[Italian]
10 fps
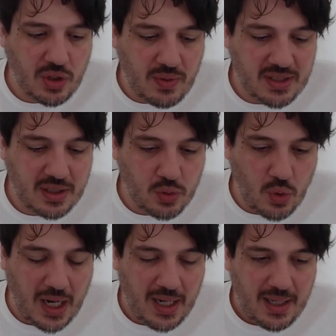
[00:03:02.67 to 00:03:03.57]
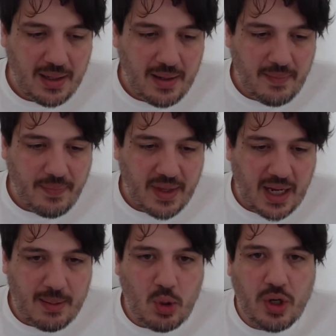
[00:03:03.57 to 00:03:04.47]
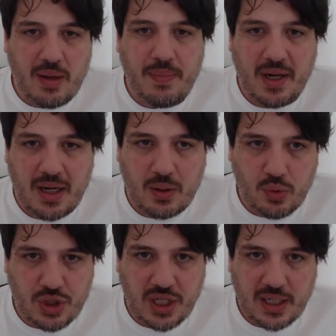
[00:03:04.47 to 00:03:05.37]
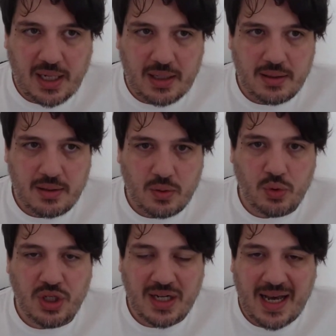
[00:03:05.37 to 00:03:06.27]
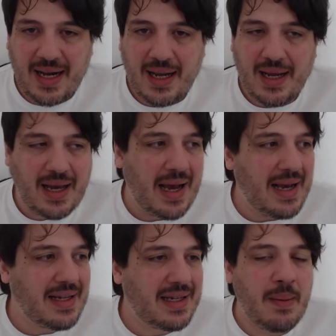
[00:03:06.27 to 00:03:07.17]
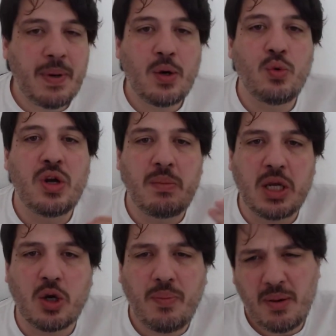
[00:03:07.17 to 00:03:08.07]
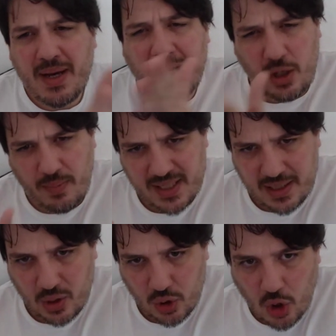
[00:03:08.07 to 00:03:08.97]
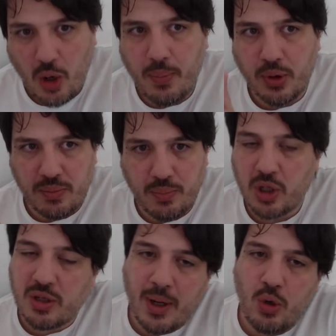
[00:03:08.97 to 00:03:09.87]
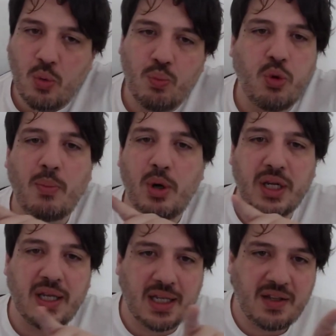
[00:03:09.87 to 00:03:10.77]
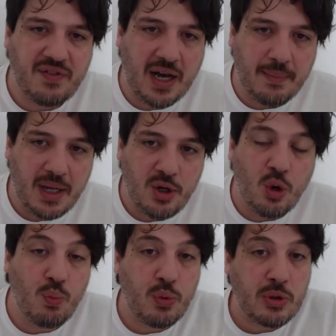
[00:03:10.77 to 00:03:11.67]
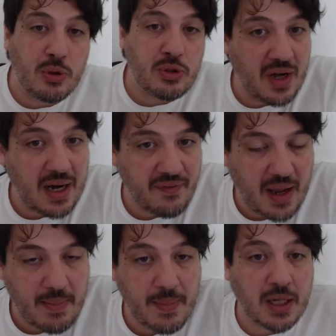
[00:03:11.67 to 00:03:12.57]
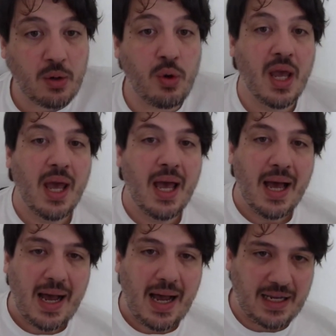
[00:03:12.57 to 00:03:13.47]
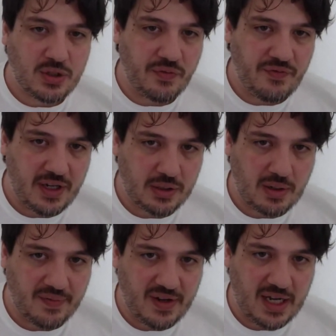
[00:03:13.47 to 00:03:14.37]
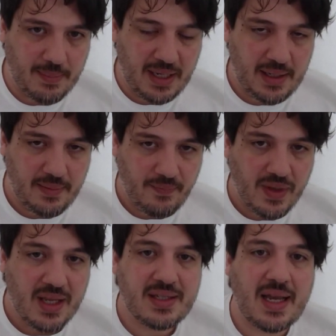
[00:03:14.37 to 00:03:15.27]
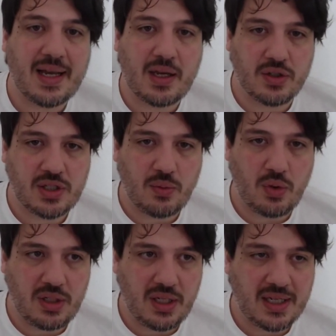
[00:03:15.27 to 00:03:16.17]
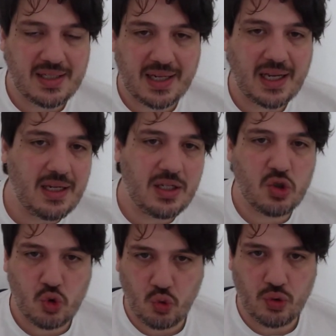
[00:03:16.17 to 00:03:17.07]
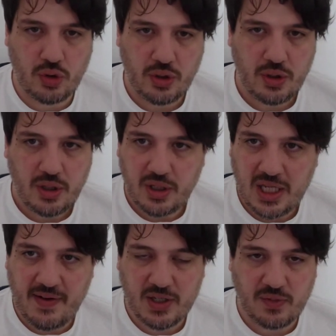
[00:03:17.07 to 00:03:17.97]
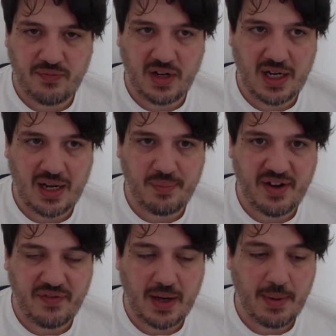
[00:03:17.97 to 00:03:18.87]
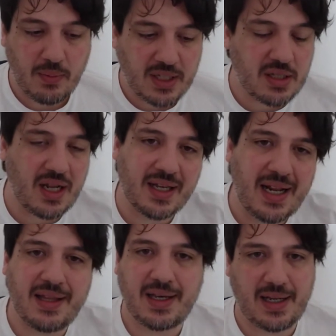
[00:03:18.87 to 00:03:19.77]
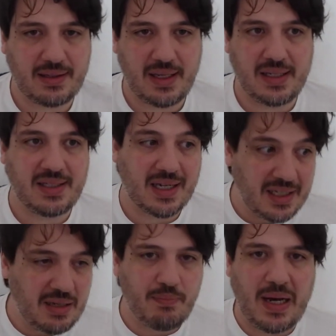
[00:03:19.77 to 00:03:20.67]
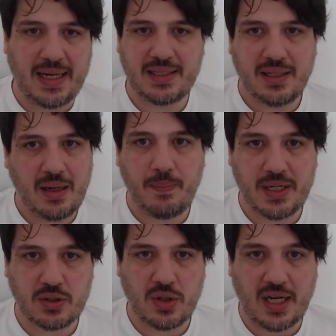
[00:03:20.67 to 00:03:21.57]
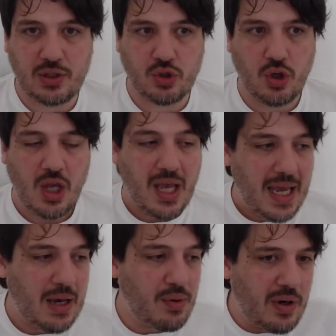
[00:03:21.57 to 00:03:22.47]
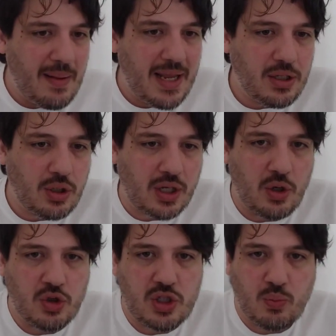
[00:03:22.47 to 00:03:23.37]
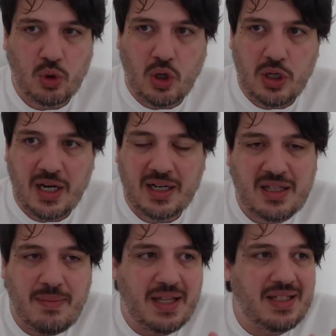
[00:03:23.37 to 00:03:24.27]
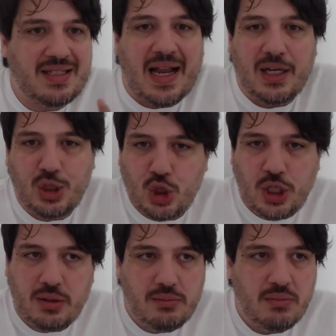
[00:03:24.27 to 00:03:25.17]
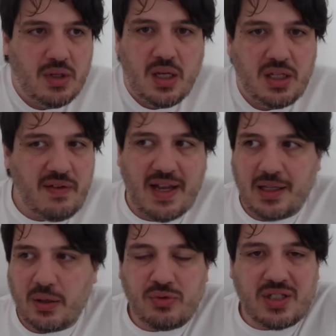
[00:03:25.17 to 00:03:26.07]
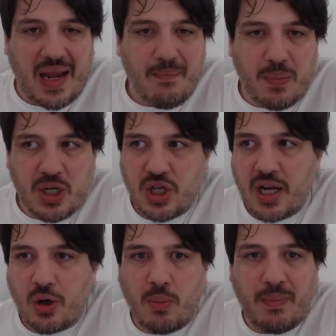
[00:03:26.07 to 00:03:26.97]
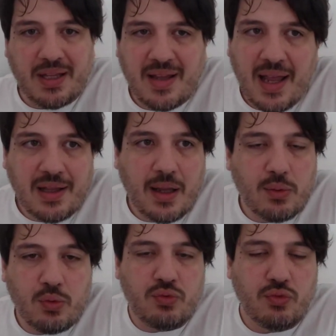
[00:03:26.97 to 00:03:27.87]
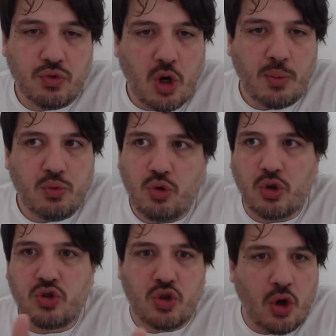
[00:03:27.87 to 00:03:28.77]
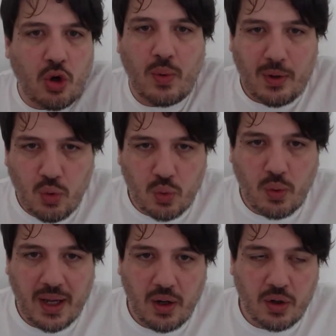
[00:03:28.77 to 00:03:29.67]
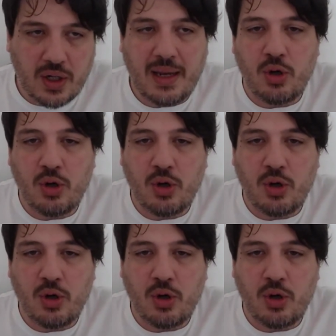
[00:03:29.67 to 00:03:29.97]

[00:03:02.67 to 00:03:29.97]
è questo suo amore per la cucina, cucinare anche per un nemico. Poi magari lo massacro dopo di botte, ma lui non può morire di fame, non può soffrire la fame, perché lui ha sofferto la fame, sa che cosa vuol dire, sa che nessuno deve soffrire la fame. Questa è una grande caratteristica di base del personaggio, è un elemento che non si può togliere, altrimenti Sanji diventa un semplice combattente, un, come uno Zoro qualunque, ok?